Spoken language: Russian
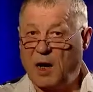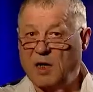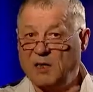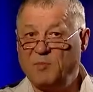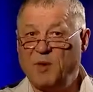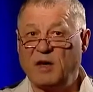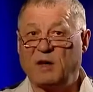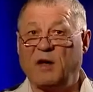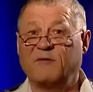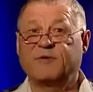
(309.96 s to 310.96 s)
А теперь
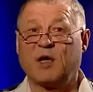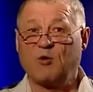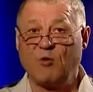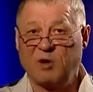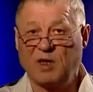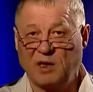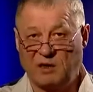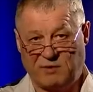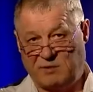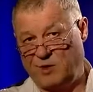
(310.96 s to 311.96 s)
о втором
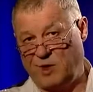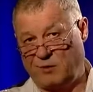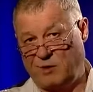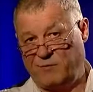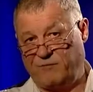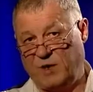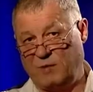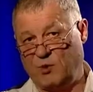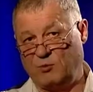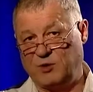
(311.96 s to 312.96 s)
главном герое
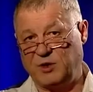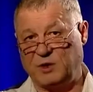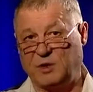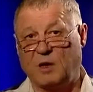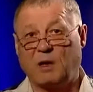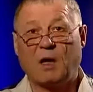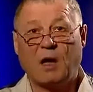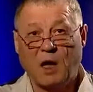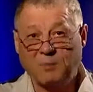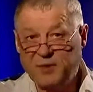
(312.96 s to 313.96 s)
фильма «Училка» –
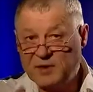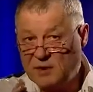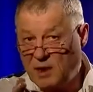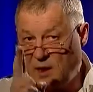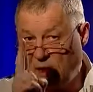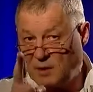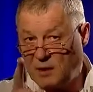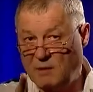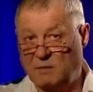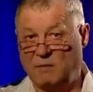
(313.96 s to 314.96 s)
о пистолете.